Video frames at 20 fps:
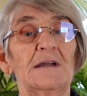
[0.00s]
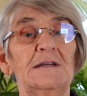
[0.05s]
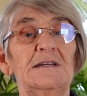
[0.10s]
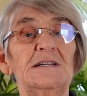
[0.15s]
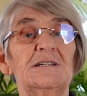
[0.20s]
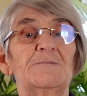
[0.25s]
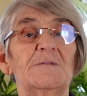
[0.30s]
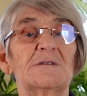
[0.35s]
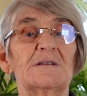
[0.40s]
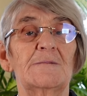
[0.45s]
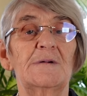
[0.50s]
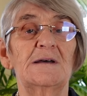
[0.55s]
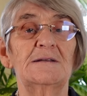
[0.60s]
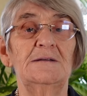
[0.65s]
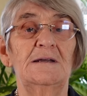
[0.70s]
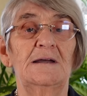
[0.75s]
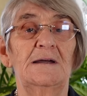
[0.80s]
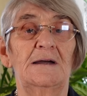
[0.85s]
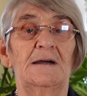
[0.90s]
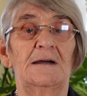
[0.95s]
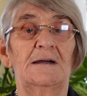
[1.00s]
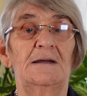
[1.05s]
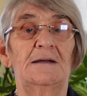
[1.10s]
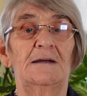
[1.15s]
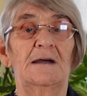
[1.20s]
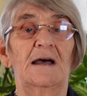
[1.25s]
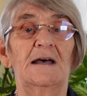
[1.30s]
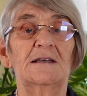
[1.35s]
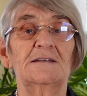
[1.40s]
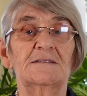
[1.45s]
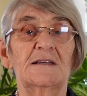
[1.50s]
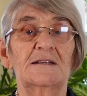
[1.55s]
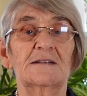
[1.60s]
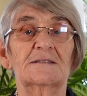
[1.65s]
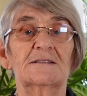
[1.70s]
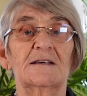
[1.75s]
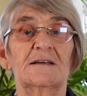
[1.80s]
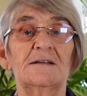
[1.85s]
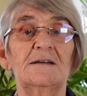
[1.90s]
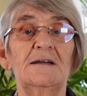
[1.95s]
hiçbir zaman e,
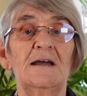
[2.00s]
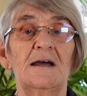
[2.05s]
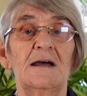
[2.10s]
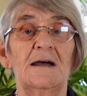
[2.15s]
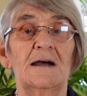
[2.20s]
hastalıkları